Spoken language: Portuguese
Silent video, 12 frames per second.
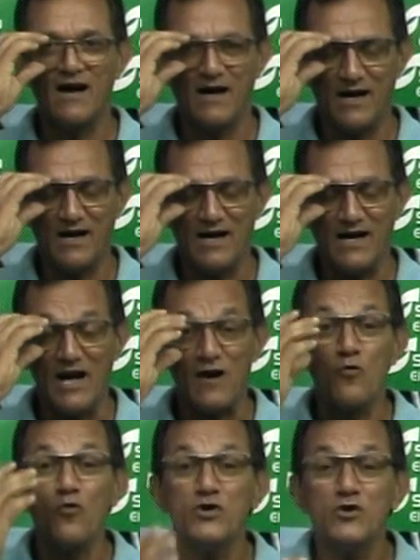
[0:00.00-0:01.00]
a, a,
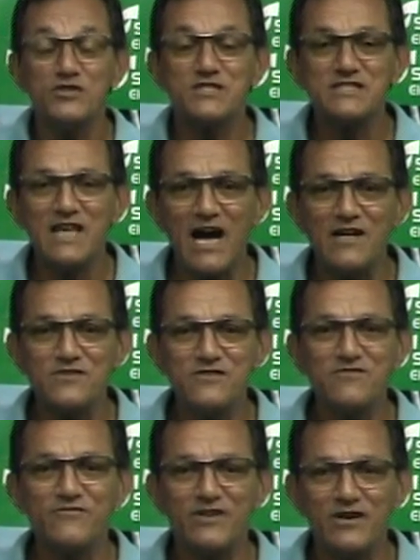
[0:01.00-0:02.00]
curiosidade
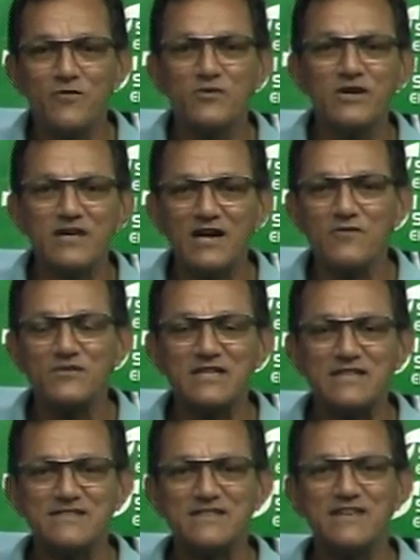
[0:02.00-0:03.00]
de ver o que, que ia
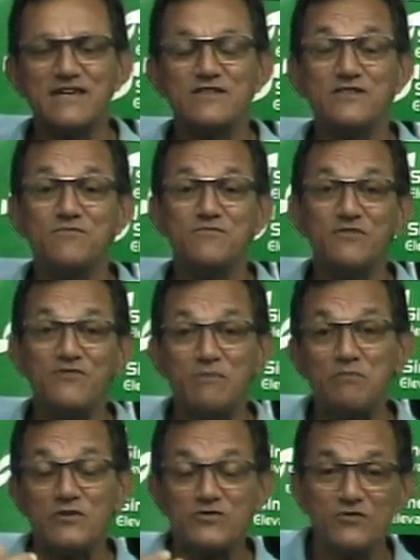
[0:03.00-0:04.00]
acontecer, de, de
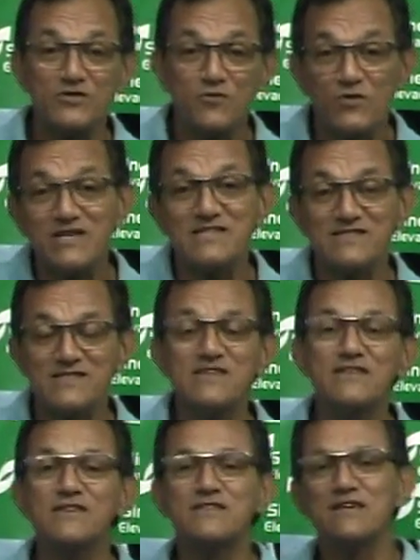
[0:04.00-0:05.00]
ver pessoas
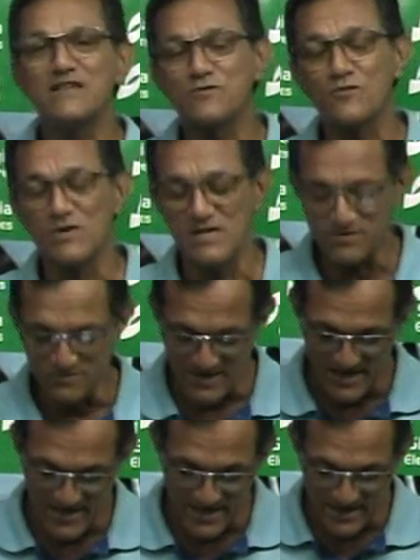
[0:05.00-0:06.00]
conhecidas né, atuando.
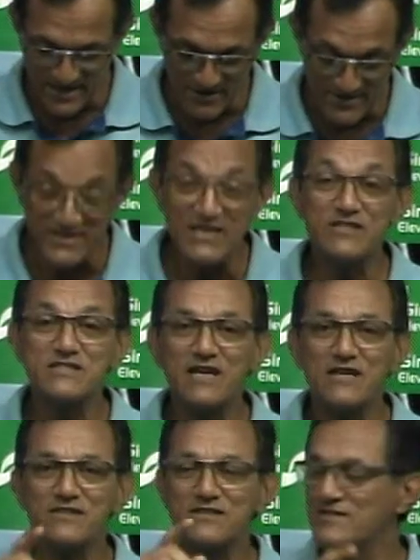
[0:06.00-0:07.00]
Então, assim, a, a,
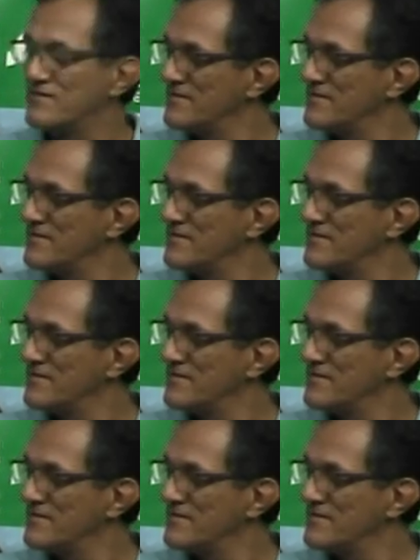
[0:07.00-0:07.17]
tá...